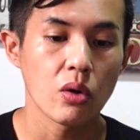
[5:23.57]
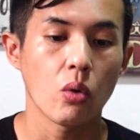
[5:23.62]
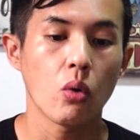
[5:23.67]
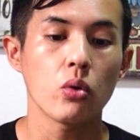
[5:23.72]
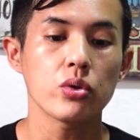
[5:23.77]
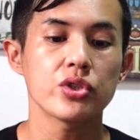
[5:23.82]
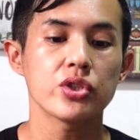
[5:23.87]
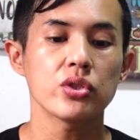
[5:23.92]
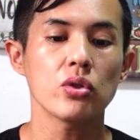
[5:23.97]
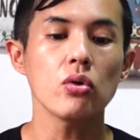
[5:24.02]

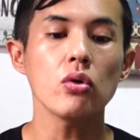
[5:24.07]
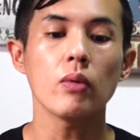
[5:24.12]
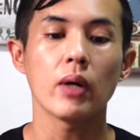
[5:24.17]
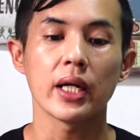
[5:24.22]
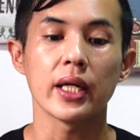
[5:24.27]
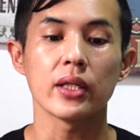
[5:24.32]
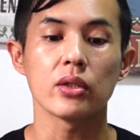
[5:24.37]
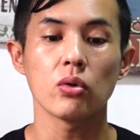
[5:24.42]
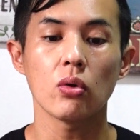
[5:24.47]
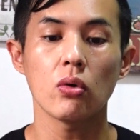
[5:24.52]
こっちの方は
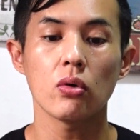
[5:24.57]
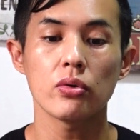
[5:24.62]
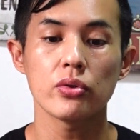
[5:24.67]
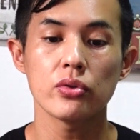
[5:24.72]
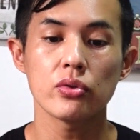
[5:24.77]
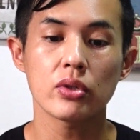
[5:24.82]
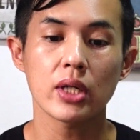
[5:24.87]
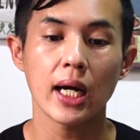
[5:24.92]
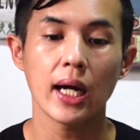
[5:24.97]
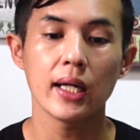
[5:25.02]
ね、どう
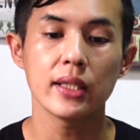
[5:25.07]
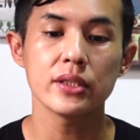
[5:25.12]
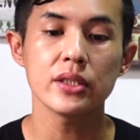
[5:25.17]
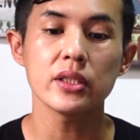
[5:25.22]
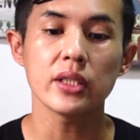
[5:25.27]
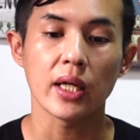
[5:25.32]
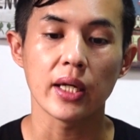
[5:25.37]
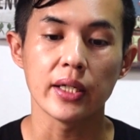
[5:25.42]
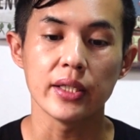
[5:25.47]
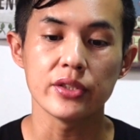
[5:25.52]
いう感
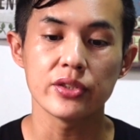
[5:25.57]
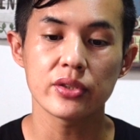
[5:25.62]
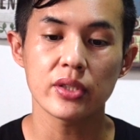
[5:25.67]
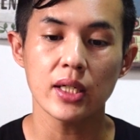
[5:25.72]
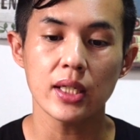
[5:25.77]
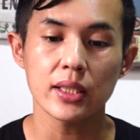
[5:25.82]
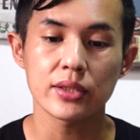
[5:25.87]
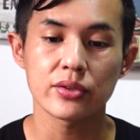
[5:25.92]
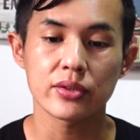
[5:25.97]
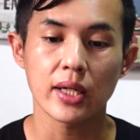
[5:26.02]
じでいつ
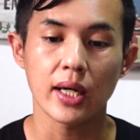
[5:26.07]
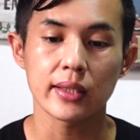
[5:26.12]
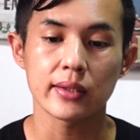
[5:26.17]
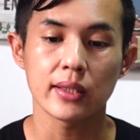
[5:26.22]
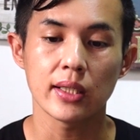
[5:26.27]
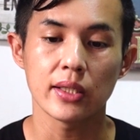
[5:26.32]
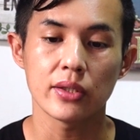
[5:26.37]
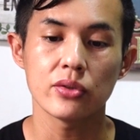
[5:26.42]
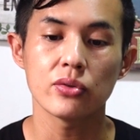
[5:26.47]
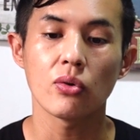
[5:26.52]
から使っ
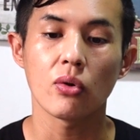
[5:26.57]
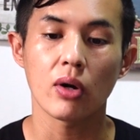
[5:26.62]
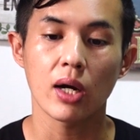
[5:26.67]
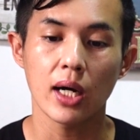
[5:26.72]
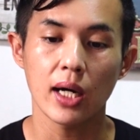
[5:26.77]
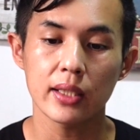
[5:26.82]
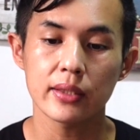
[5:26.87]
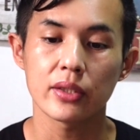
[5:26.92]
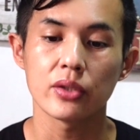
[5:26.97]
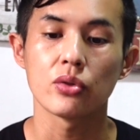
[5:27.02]
ていくの
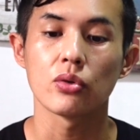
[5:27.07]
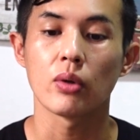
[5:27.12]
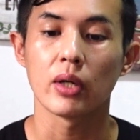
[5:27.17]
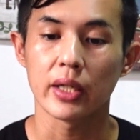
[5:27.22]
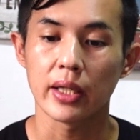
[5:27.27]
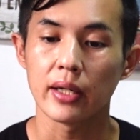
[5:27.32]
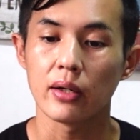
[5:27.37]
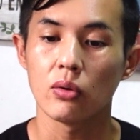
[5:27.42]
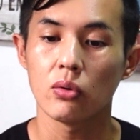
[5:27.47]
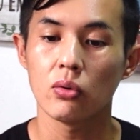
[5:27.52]
かっていうの
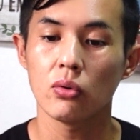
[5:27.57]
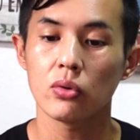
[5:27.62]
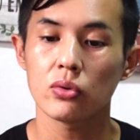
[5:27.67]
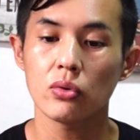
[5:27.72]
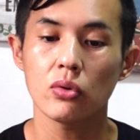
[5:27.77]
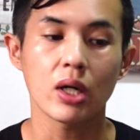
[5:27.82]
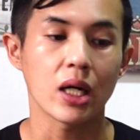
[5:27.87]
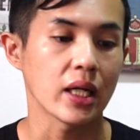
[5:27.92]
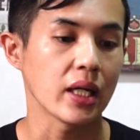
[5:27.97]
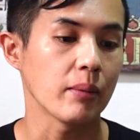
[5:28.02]
はね、報
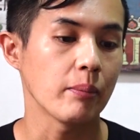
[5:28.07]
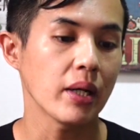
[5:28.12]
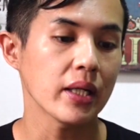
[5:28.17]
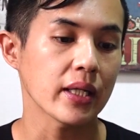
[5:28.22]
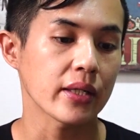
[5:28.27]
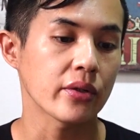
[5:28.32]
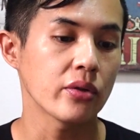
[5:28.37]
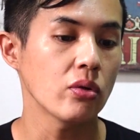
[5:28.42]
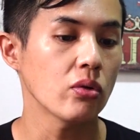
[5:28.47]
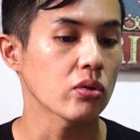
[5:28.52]
道がね、ま
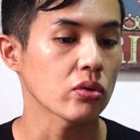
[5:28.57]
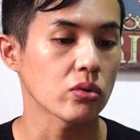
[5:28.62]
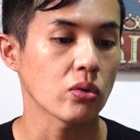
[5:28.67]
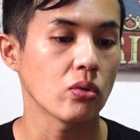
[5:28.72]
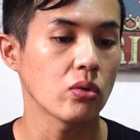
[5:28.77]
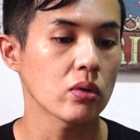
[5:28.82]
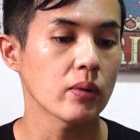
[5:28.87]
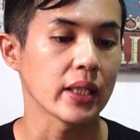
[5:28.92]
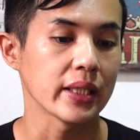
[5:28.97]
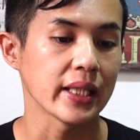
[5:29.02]
だ今日のと
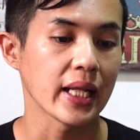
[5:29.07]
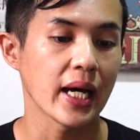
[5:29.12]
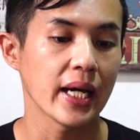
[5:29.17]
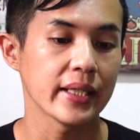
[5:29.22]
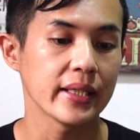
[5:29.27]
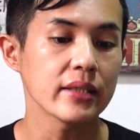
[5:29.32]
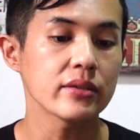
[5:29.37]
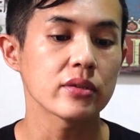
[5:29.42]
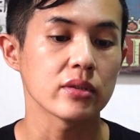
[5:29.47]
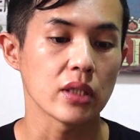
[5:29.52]
ころはな
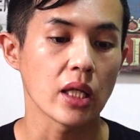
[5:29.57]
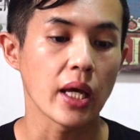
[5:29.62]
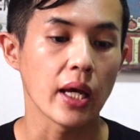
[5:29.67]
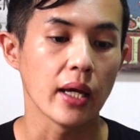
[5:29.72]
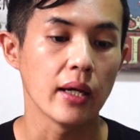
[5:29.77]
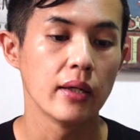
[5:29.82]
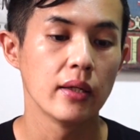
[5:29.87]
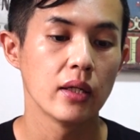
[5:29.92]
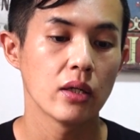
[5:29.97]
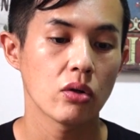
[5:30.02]
いですね。